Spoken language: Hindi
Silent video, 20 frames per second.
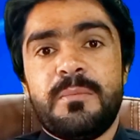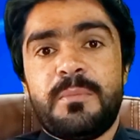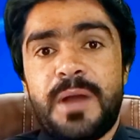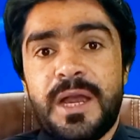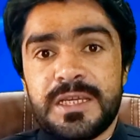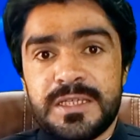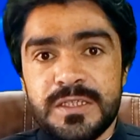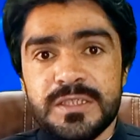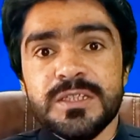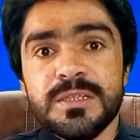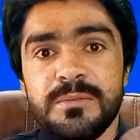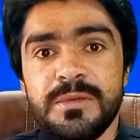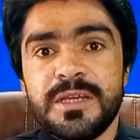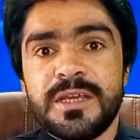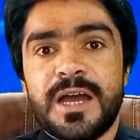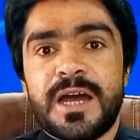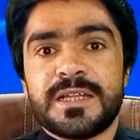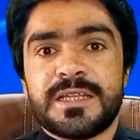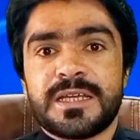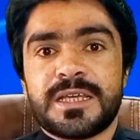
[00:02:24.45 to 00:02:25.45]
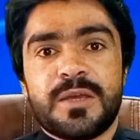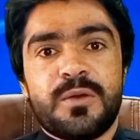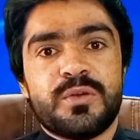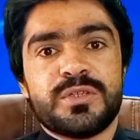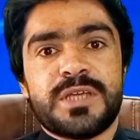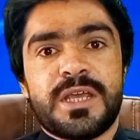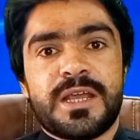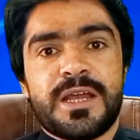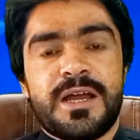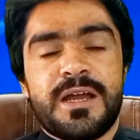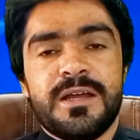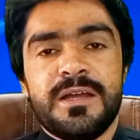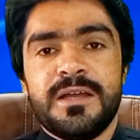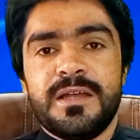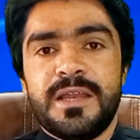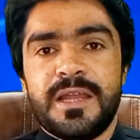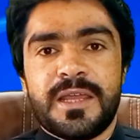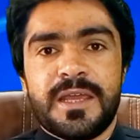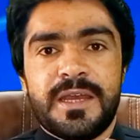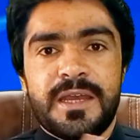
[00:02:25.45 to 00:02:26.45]
बाजीद ने भी कहा था कि हो जाएगा
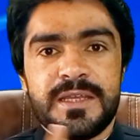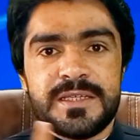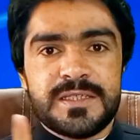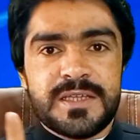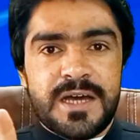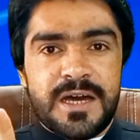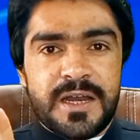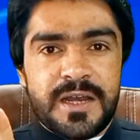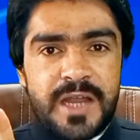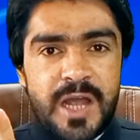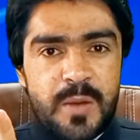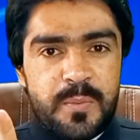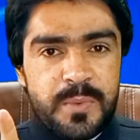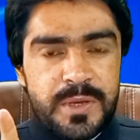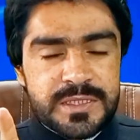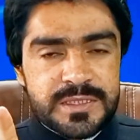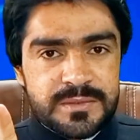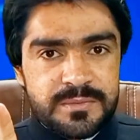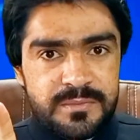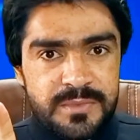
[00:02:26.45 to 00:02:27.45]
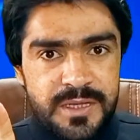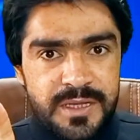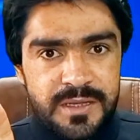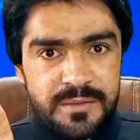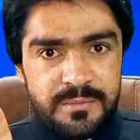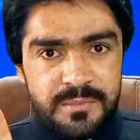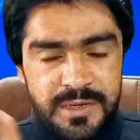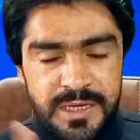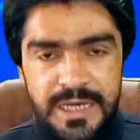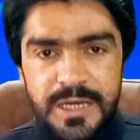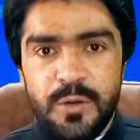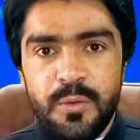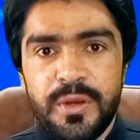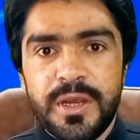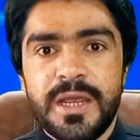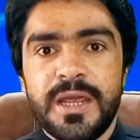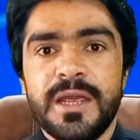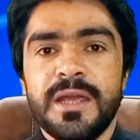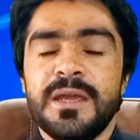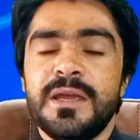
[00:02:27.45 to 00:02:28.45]
लेकिन ये सारे आपस में मिले
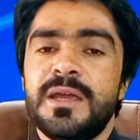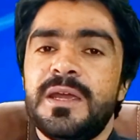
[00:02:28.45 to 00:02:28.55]
हुए